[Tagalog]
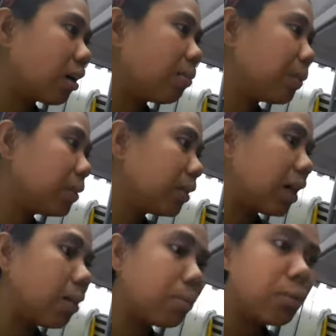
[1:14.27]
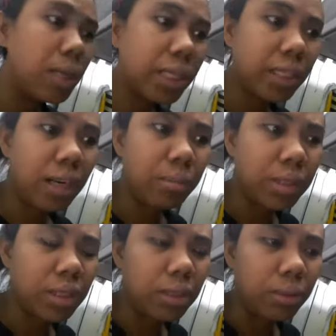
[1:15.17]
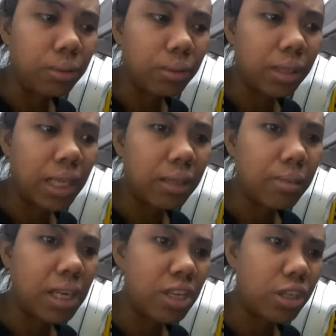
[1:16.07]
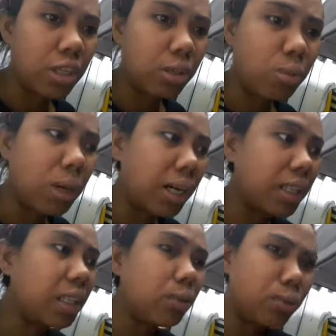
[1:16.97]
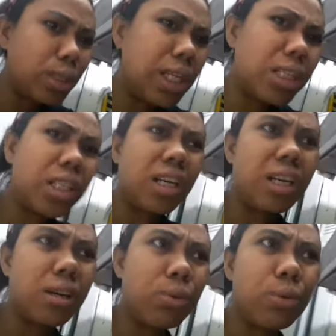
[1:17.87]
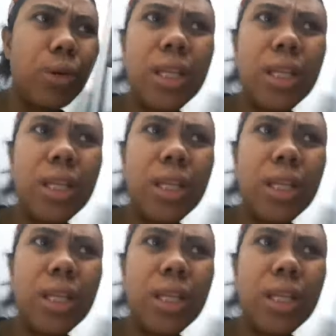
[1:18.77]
kapag naka, bumalik na kami dito, galing Malaysia, so baka dito ko na lang siya, ko,